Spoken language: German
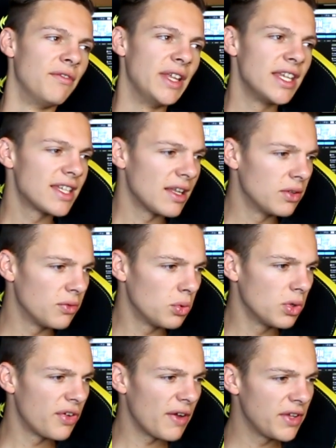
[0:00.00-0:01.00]
wenn ich dann
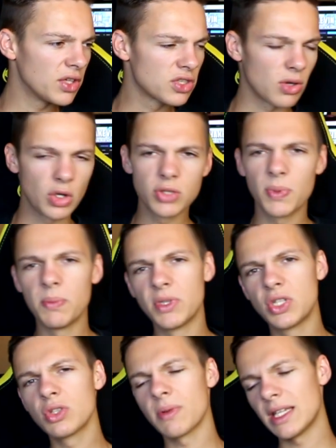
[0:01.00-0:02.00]
ungefähr wieder zu Hause bin,
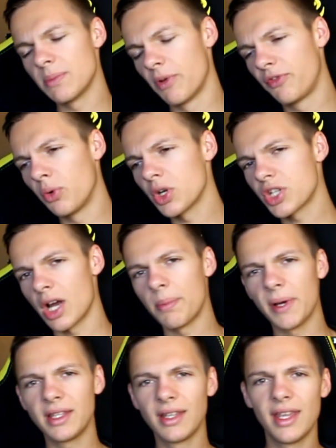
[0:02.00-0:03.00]
beziehungsweise bevor ich
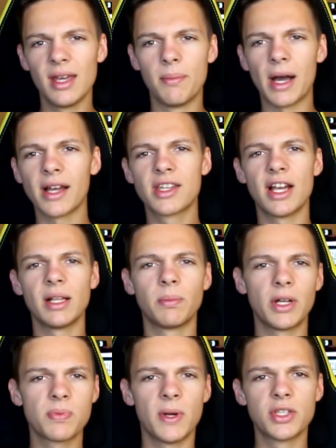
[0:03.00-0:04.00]
arbeiten gehe, mache ich halt
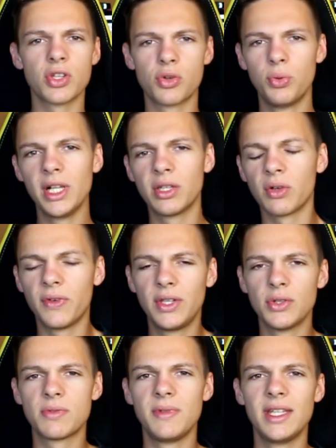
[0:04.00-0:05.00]
manchmal solche Real Talk
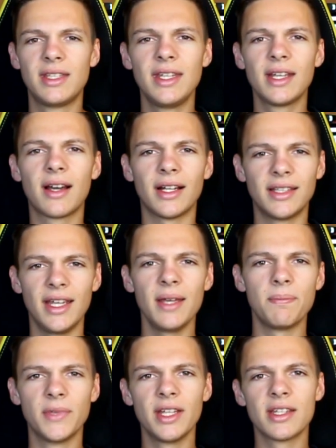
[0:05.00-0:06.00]
Videos wie die gerade
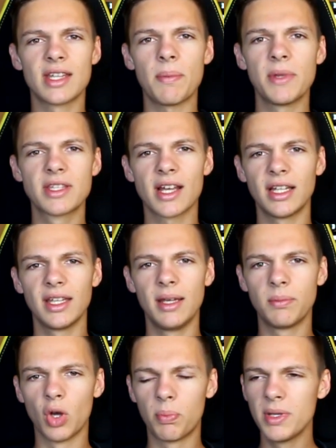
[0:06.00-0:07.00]
eben. Ne? Ich habe jetzt gerade
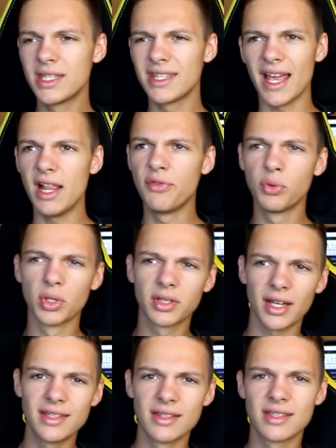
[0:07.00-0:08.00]
eben noch bis 11.30
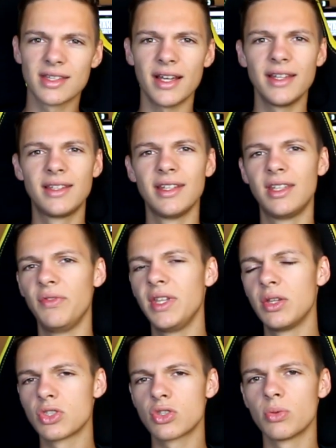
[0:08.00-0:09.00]
Uhr Zeit, hier die
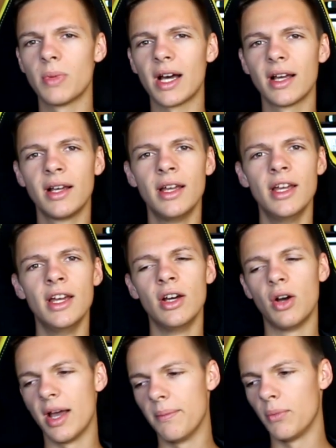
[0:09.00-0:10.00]
Videos zu machen.
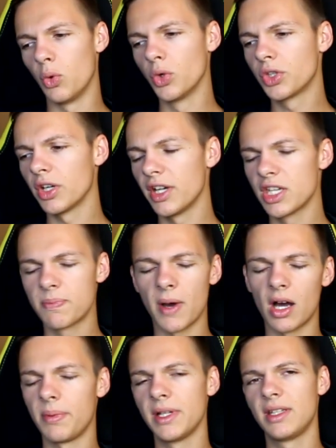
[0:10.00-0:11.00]
Ähm, oder ich
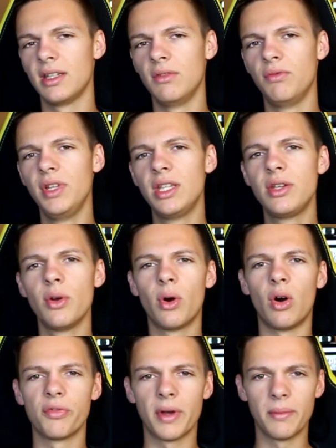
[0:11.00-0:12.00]
bearbeite ein Video
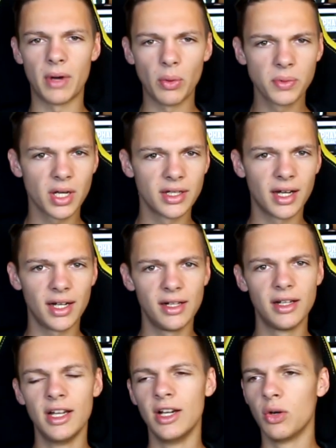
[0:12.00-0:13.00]
auf meinem
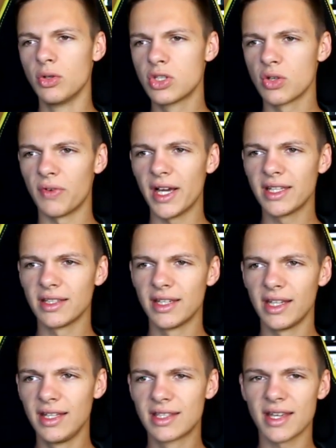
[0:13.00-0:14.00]
Hauptkanal und so weiter.
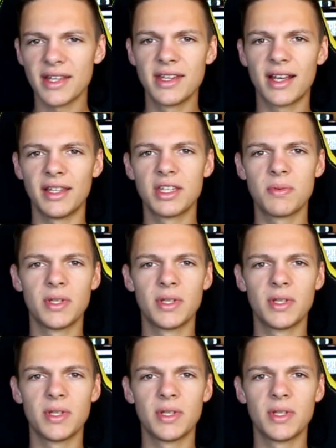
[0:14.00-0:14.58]
Ne? Die Zeit, die kann ich